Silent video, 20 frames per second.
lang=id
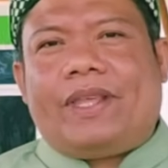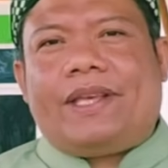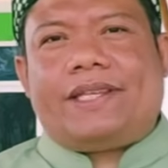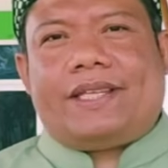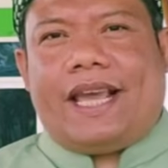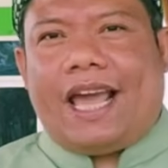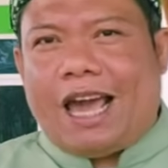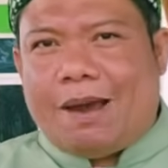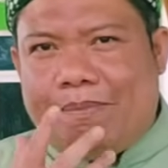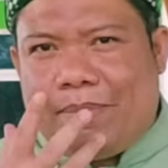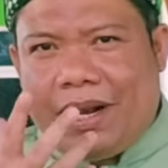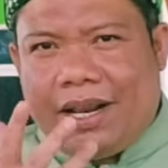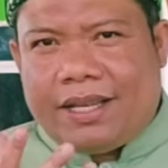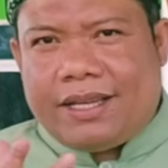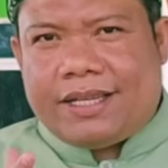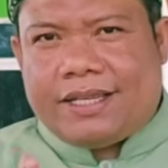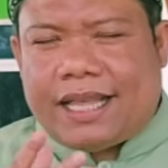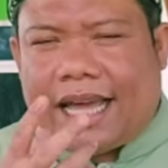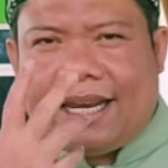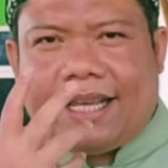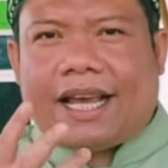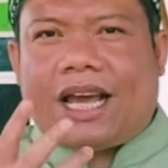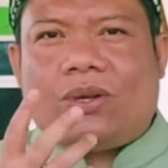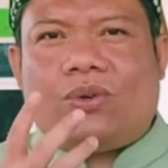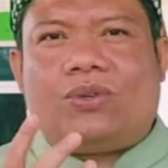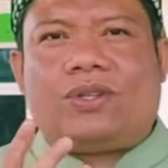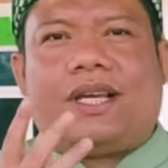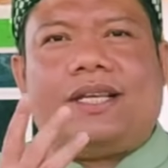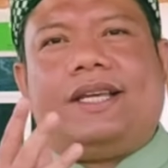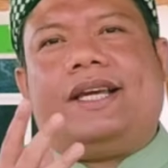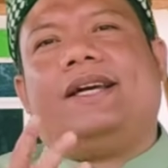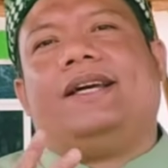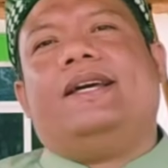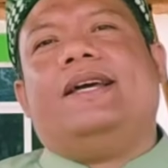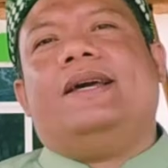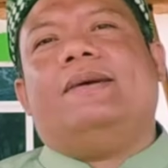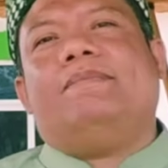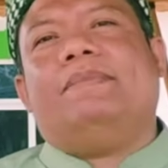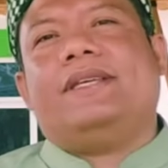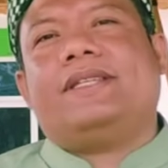Saya ambil studi kasus saja.
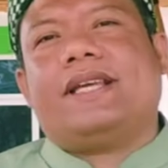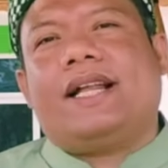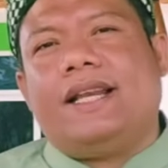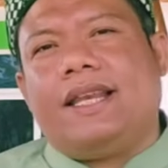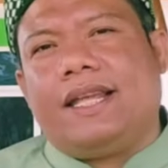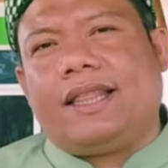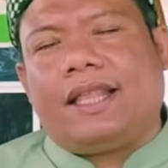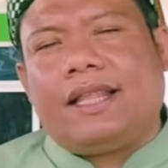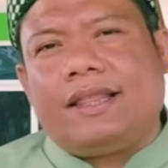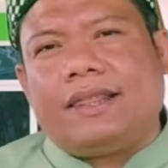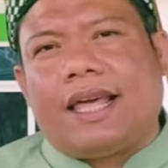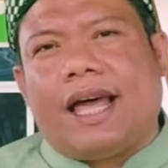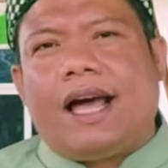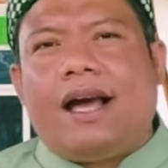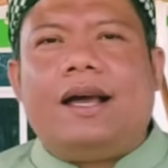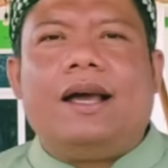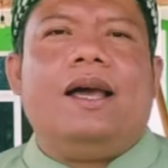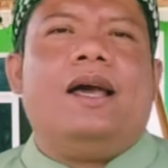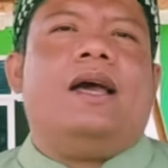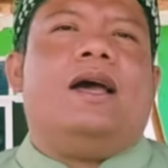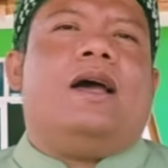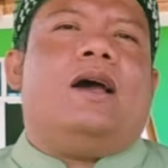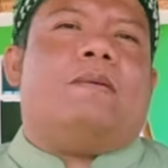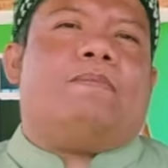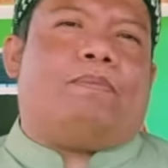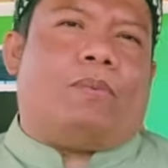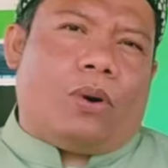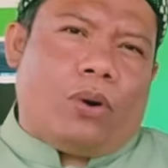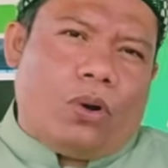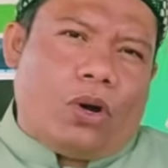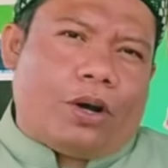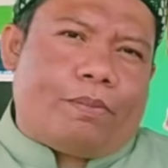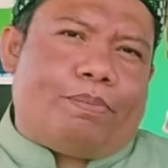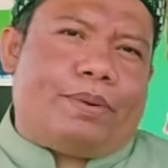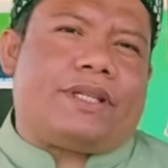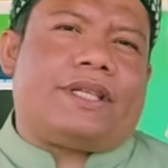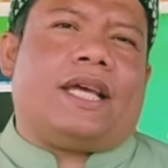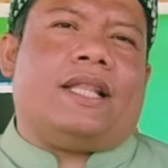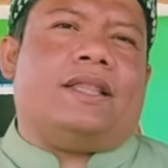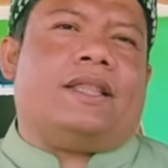Misalnya tentang pondok
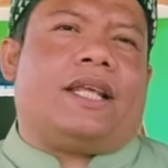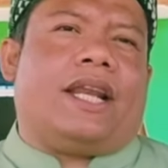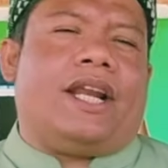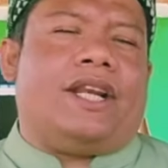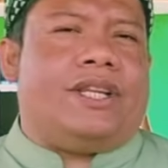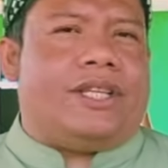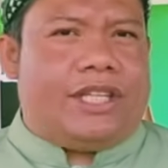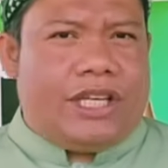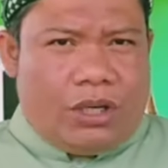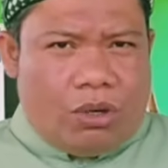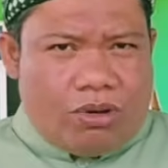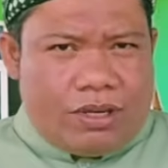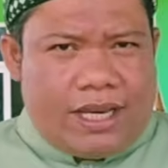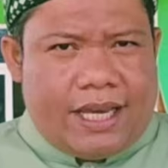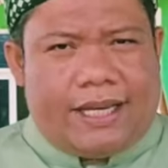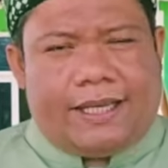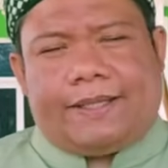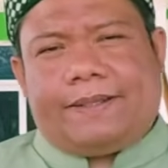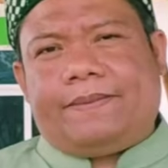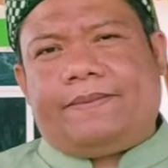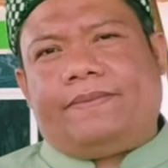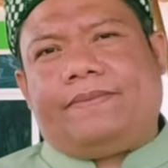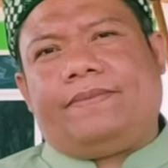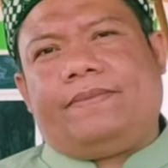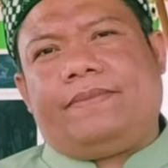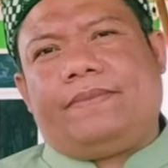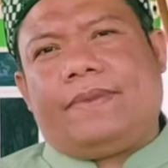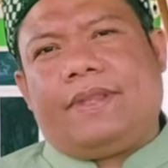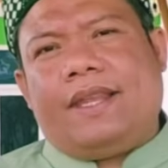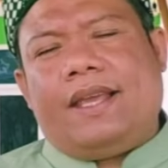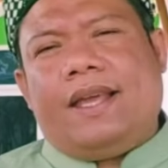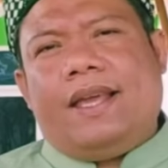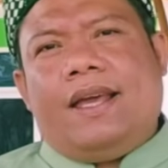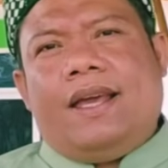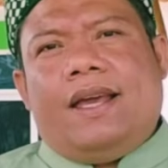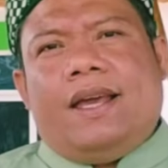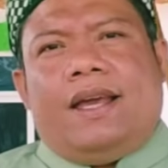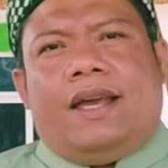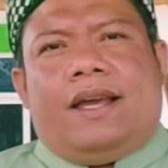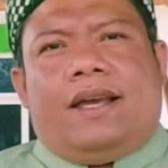pesantren Sidogiri.
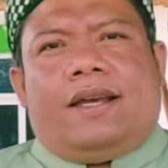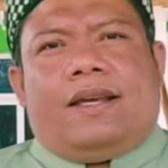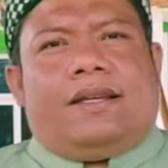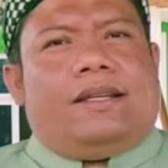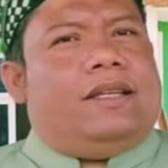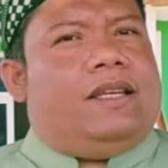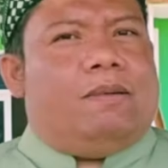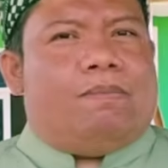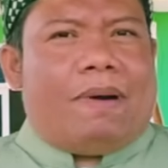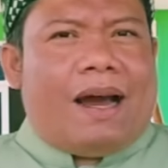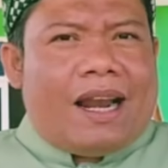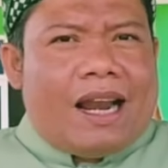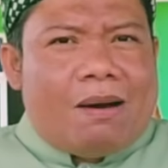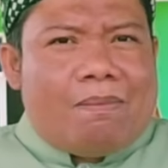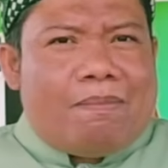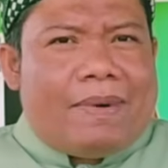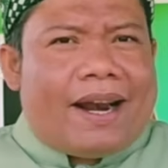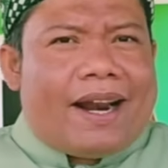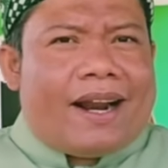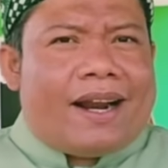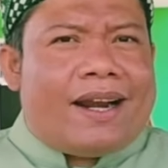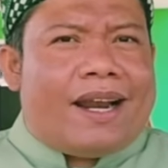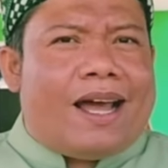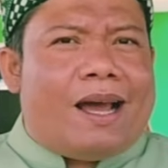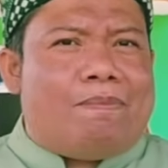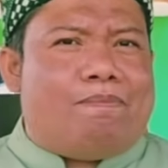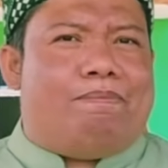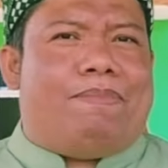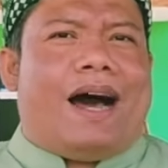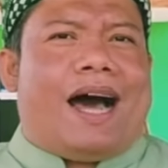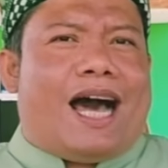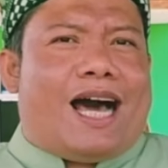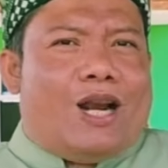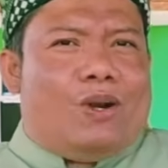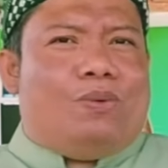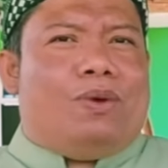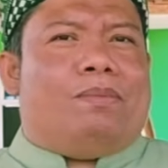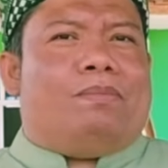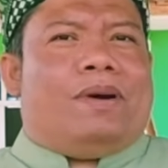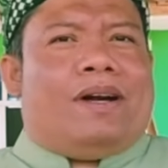Di mana-mana
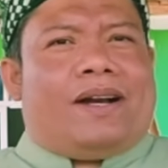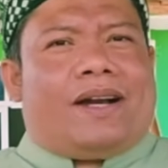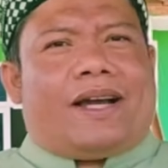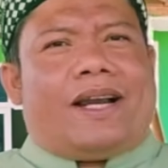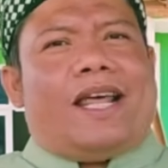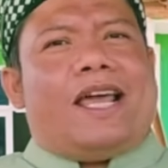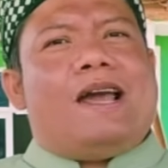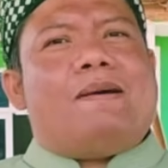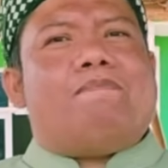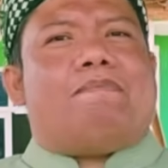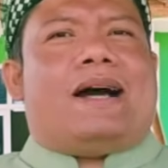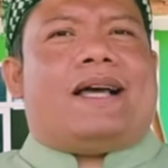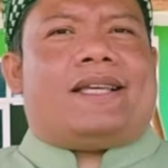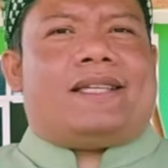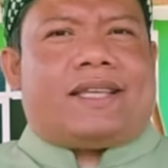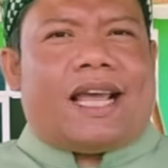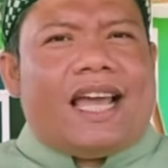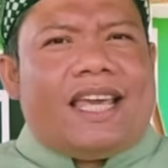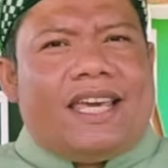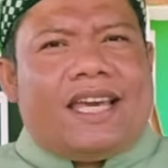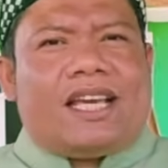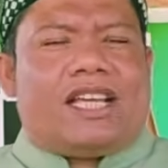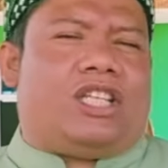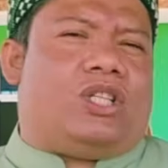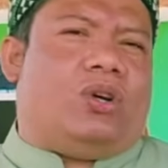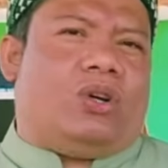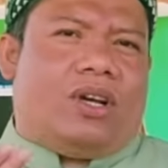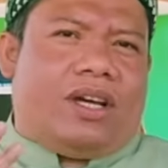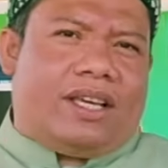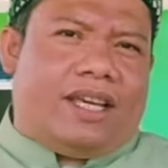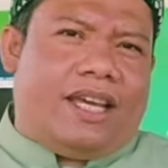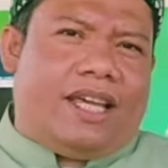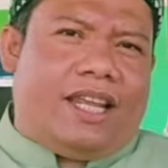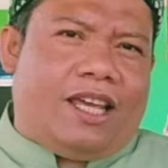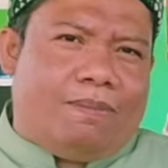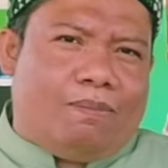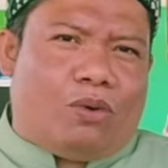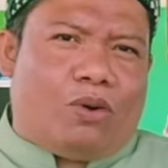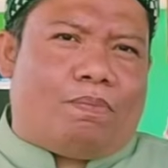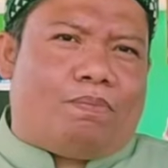Ba'alwi mengklaim Masayikh
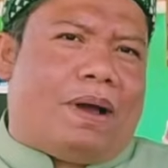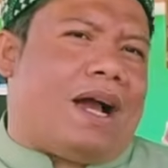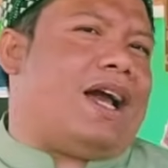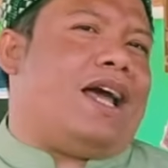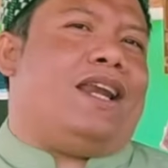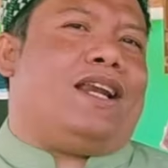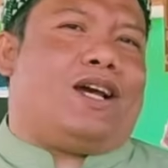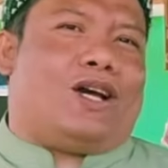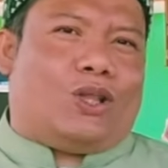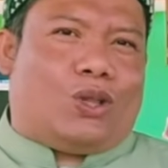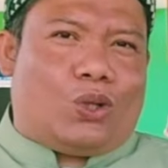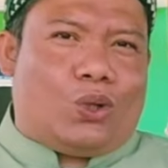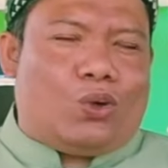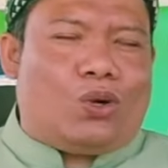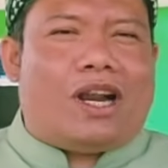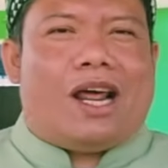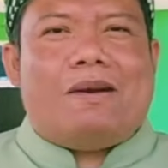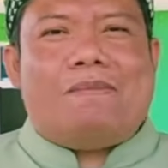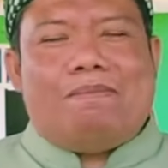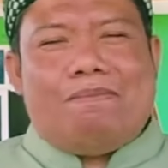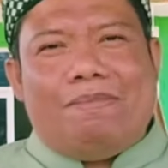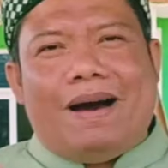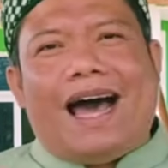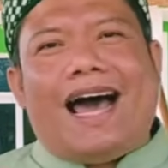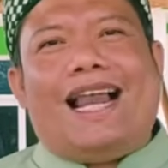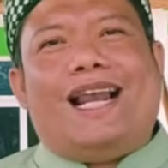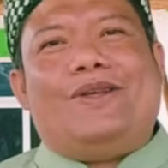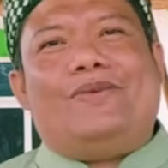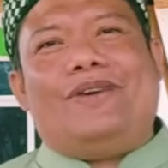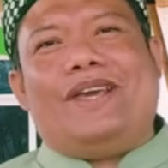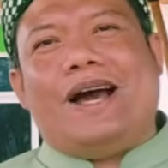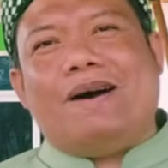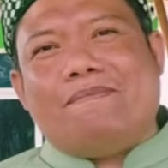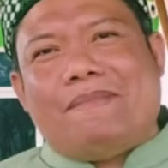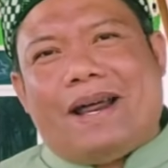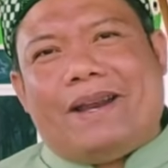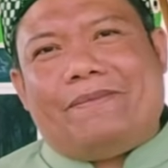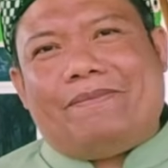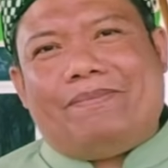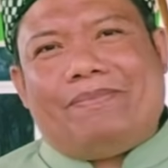Sidogiri merupakan keturunan Ba'alwi
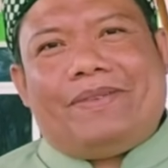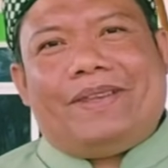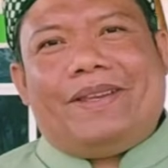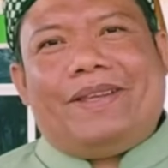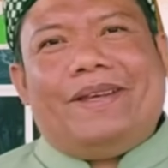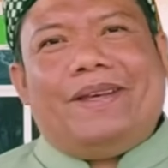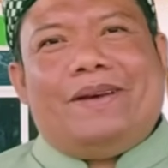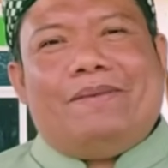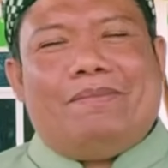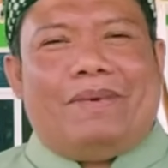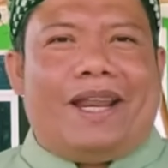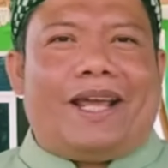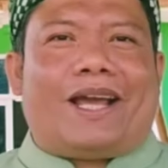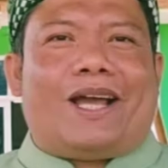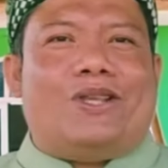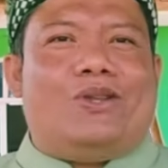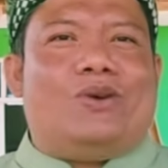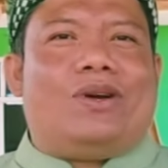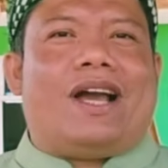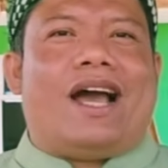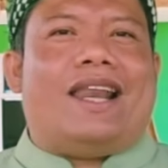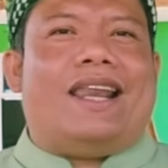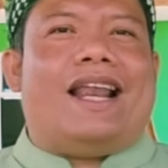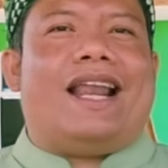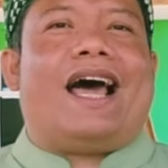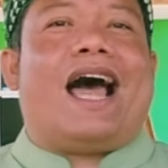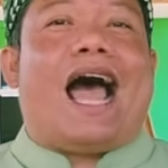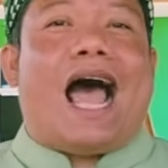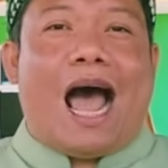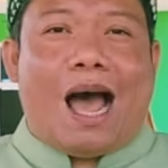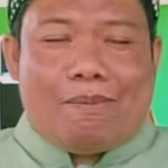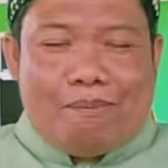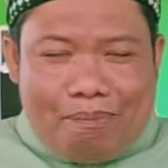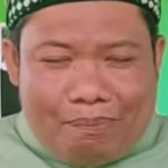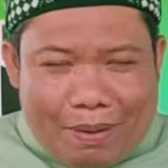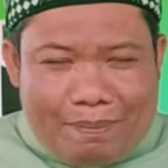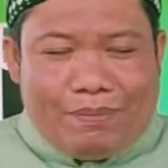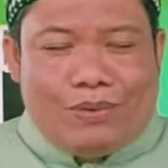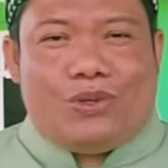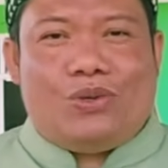Yaman. Mereka juga adalah
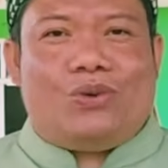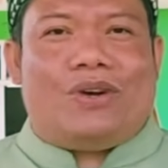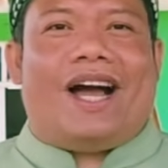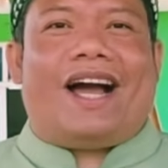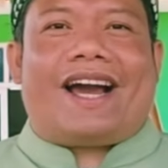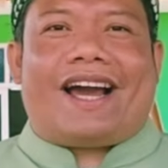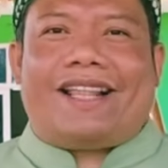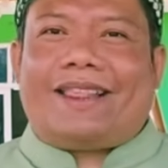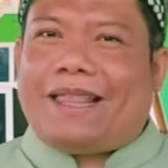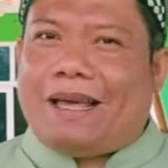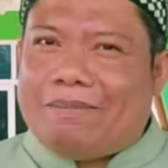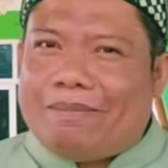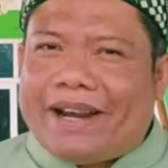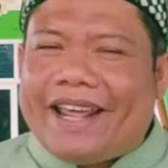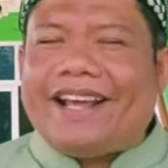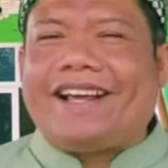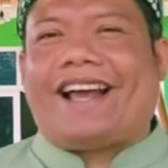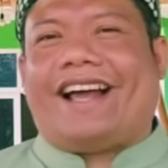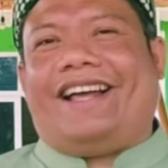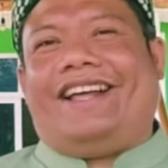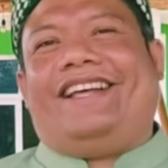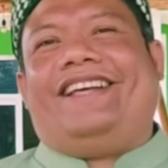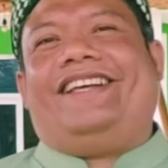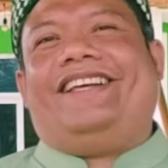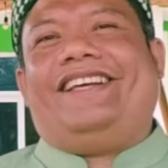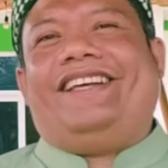Habib juga, kata mereka.